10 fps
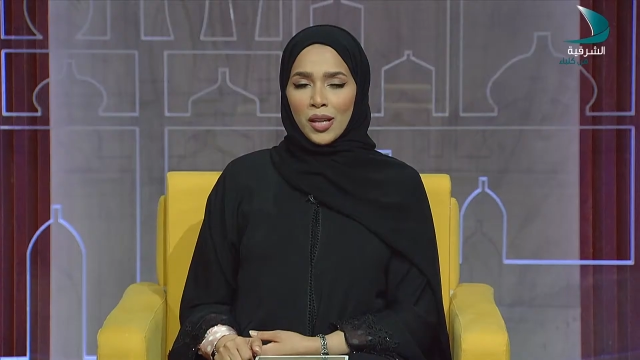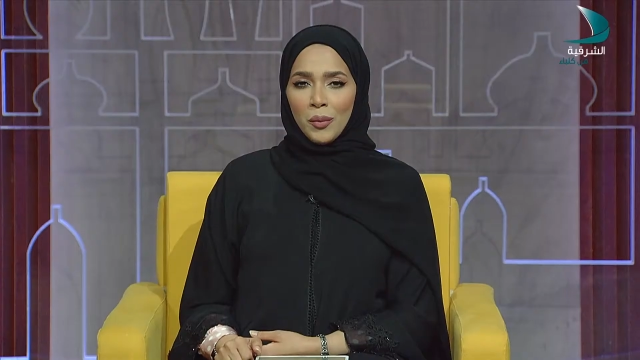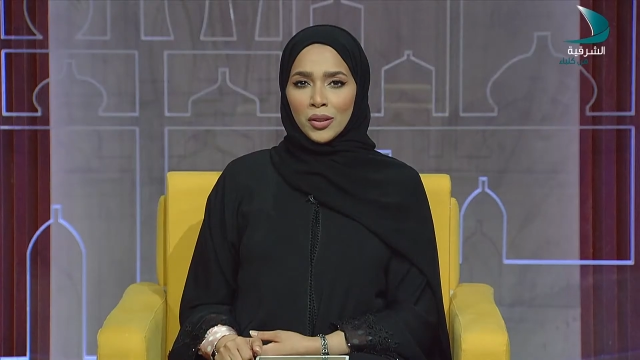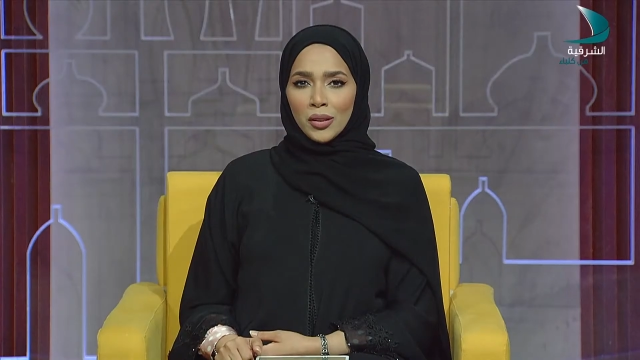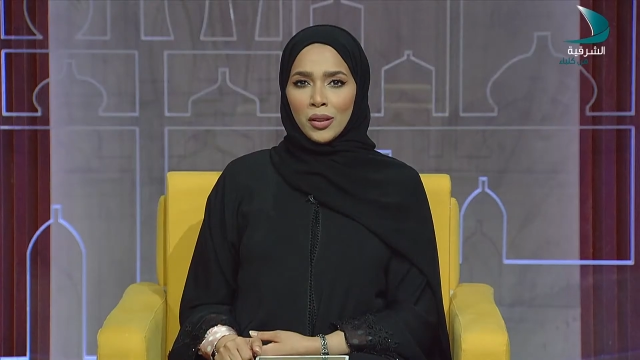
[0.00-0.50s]

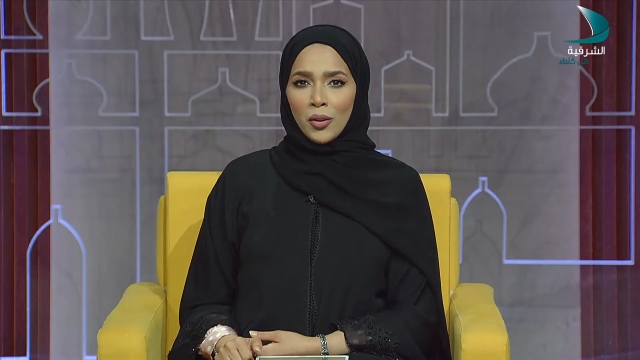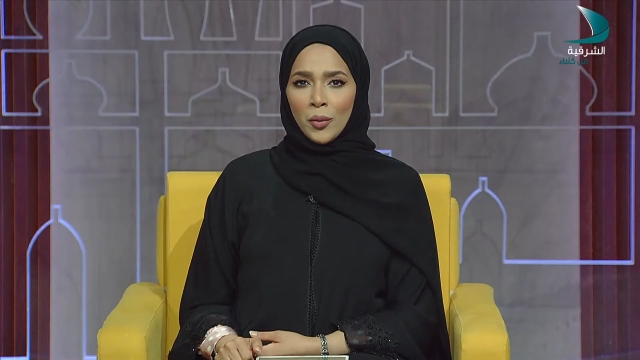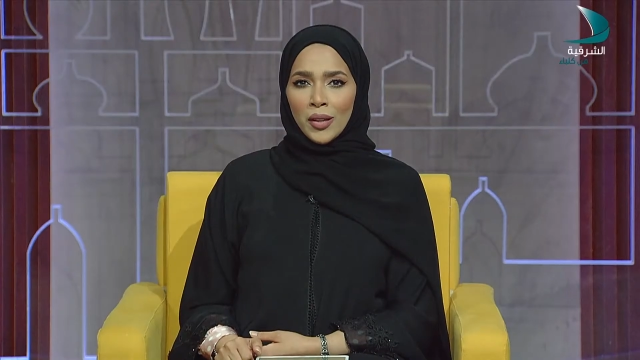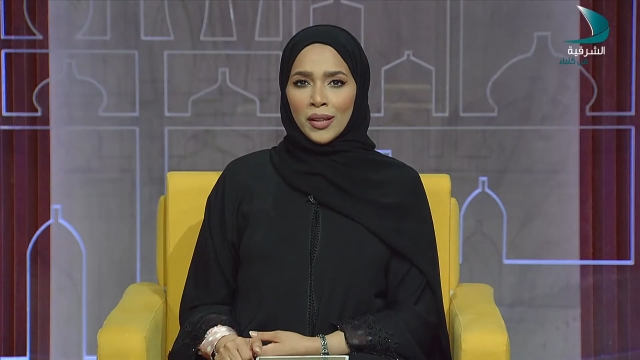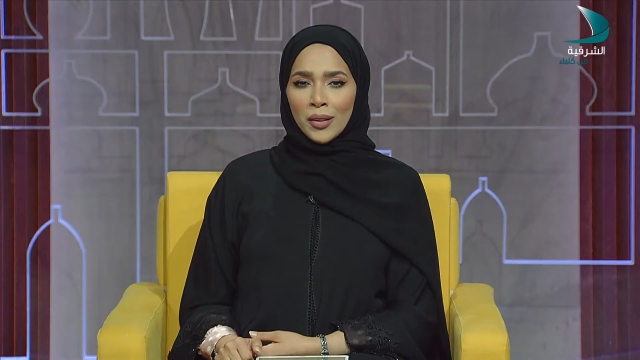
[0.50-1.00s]
ورحمة الله
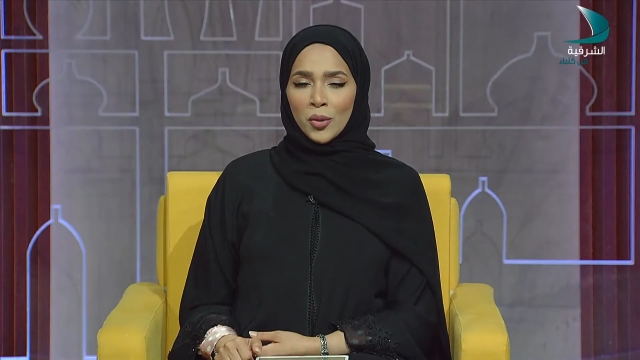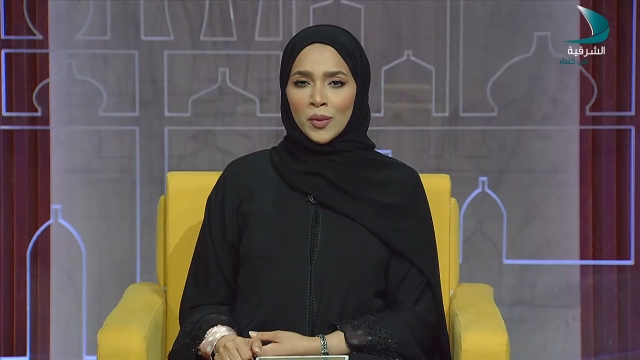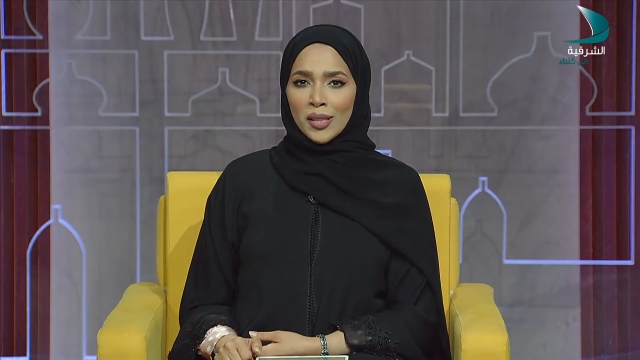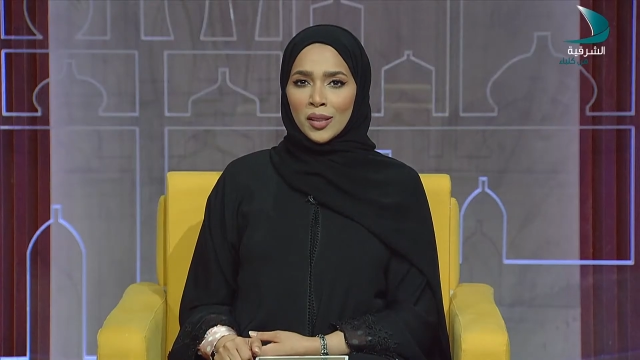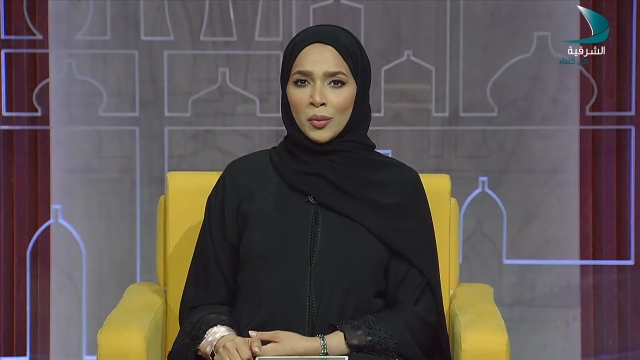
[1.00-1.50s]
وبركاته
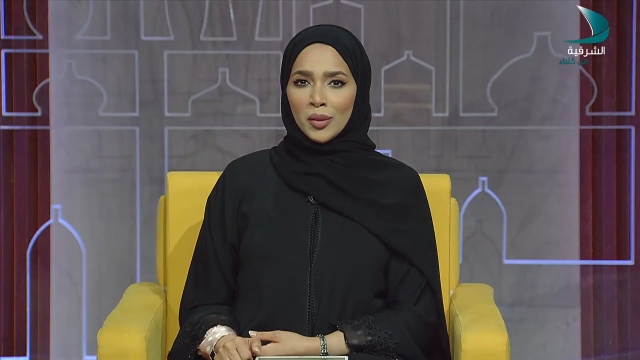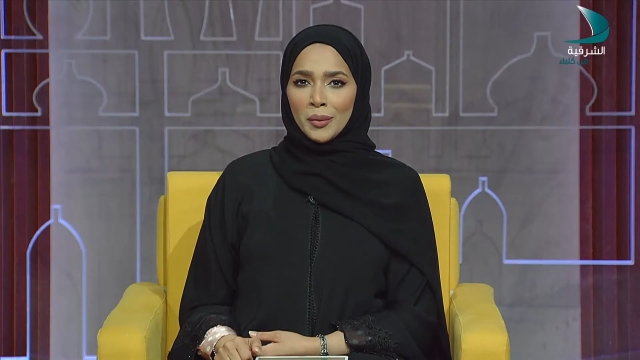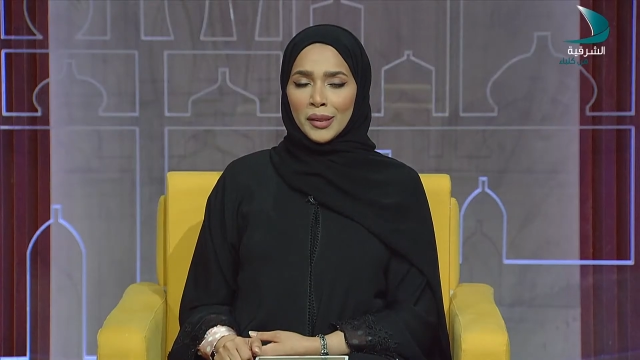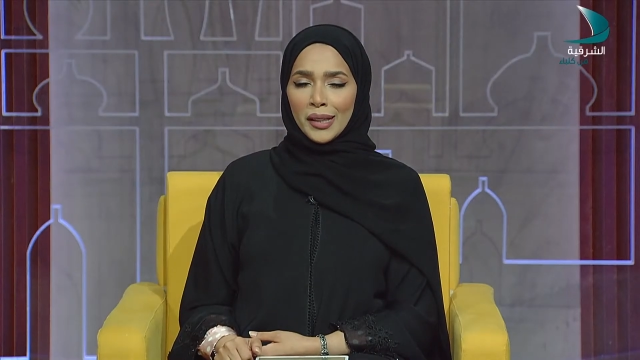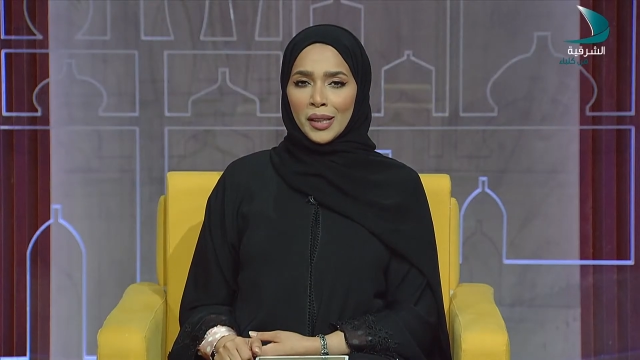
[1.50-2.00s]
مساكم الله
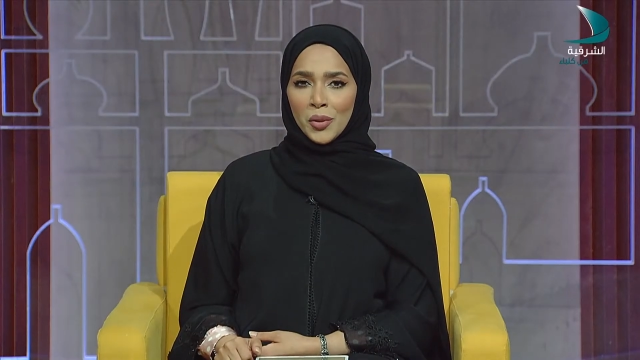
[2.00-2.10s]
بالخير